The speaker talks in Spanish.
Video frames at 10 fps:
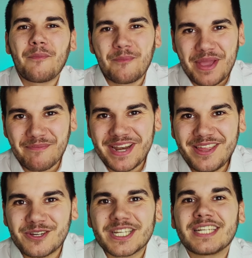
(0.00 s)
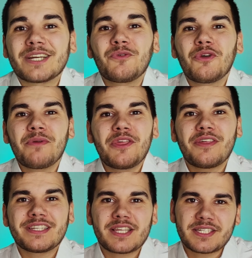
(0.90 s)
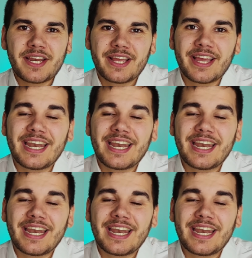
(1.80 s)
Bienvenidos al segundo vídeo de esta serie